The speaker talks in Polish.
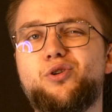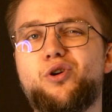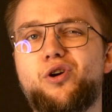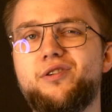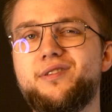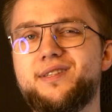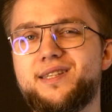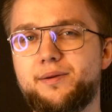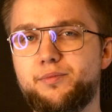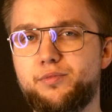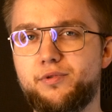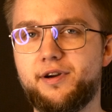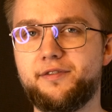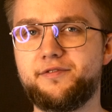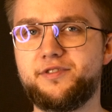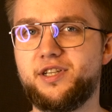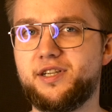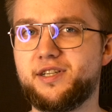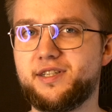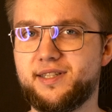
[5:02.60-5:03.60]
końca była
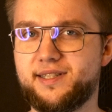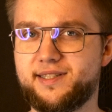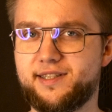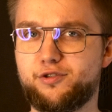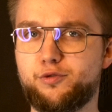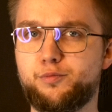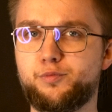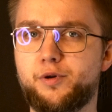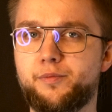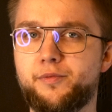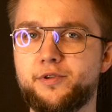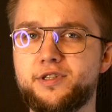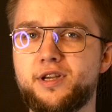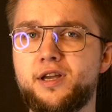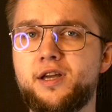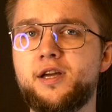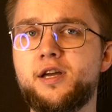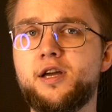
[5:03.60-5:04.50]
wdzięczna za tą pomoc,